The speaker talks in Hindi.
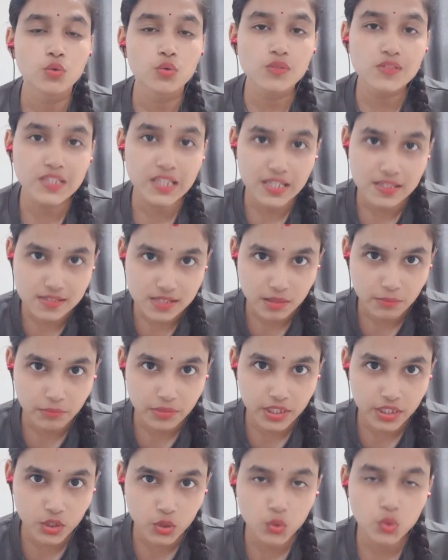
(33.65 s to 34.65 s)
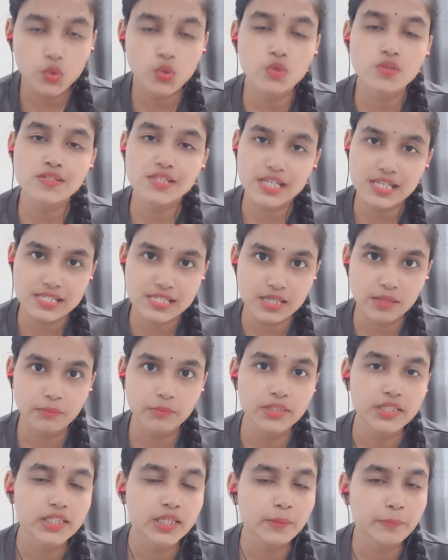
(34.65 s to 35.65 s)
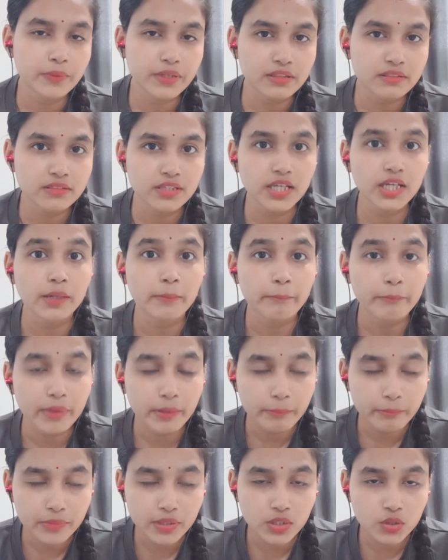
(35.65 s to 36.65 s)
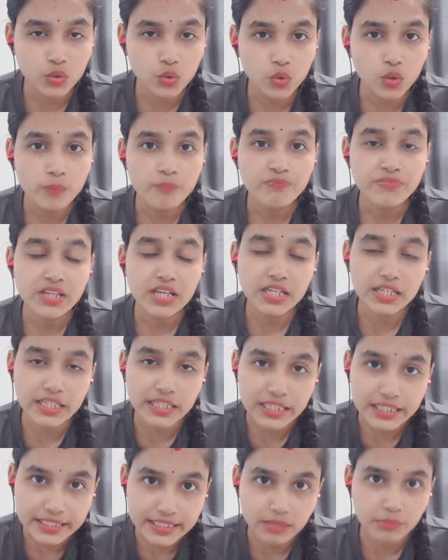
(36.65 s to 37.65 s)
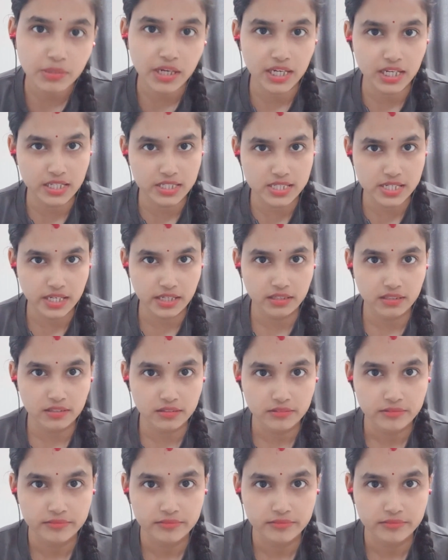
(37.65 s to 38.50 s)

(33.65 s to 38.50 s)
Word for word: उस असेंबली को उस असेंबली के प्रत्येक मेंबर को गिल्टी माना जाएगा